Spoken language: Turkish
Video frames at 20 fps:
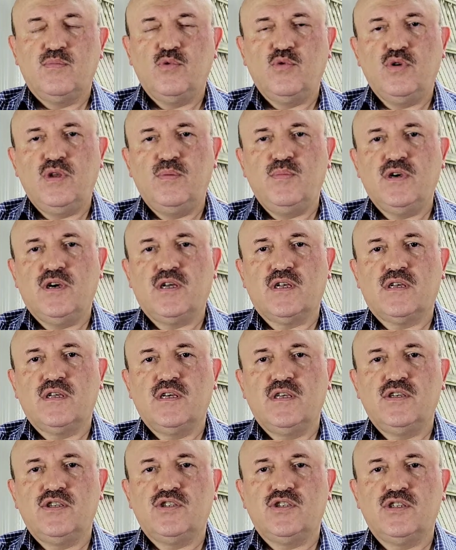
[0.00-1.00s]
Öyle bir
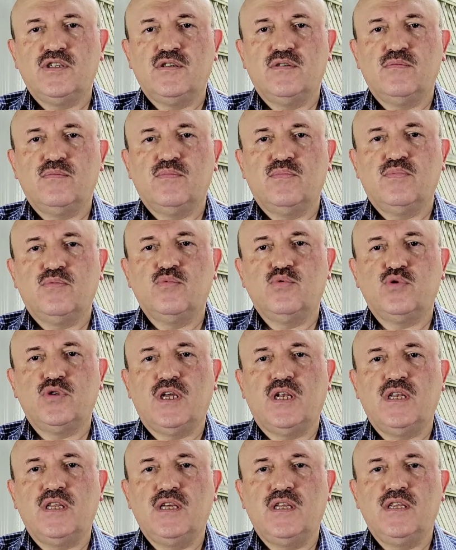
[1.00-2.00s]
anlayışın
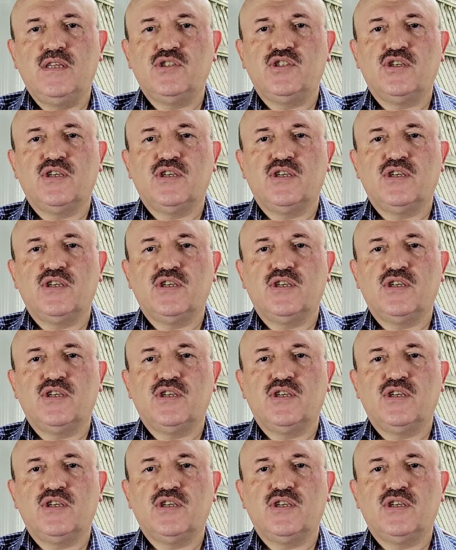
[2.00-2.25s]
güzelliğini